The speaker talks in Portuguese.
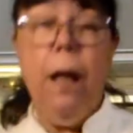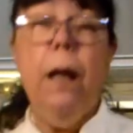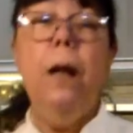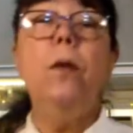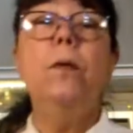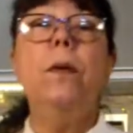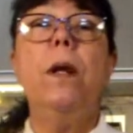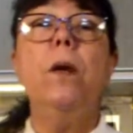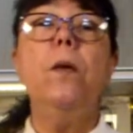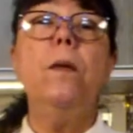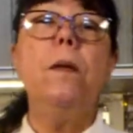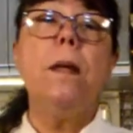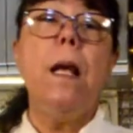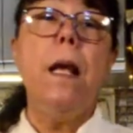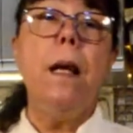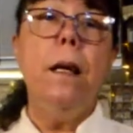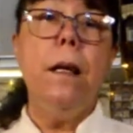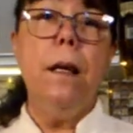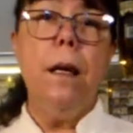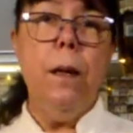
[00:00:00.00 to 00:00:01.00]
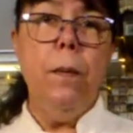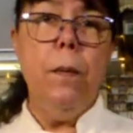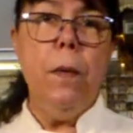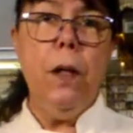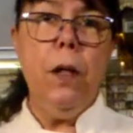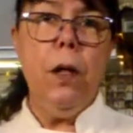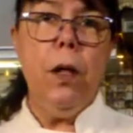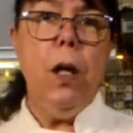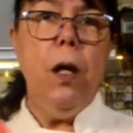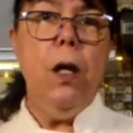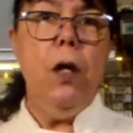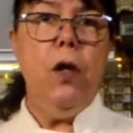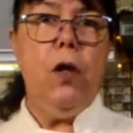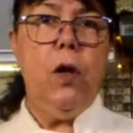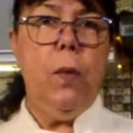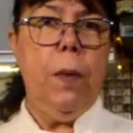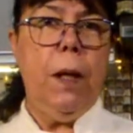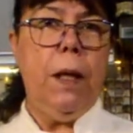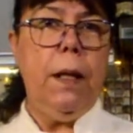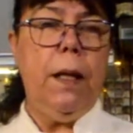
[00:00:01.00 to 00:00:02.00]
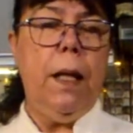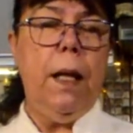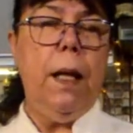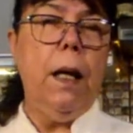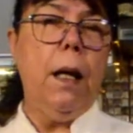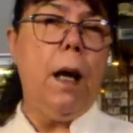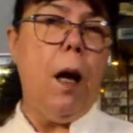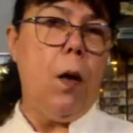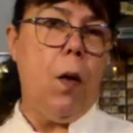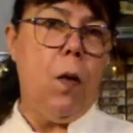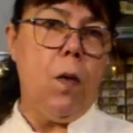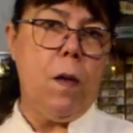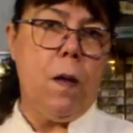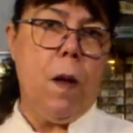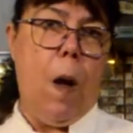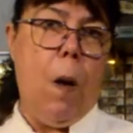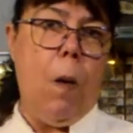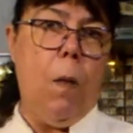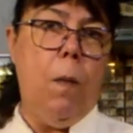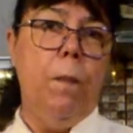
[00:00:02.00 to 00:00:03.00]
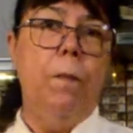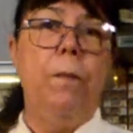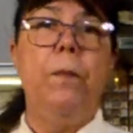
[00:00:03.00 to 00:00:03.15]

Eu tenho 100 gramas de manteiga com sal.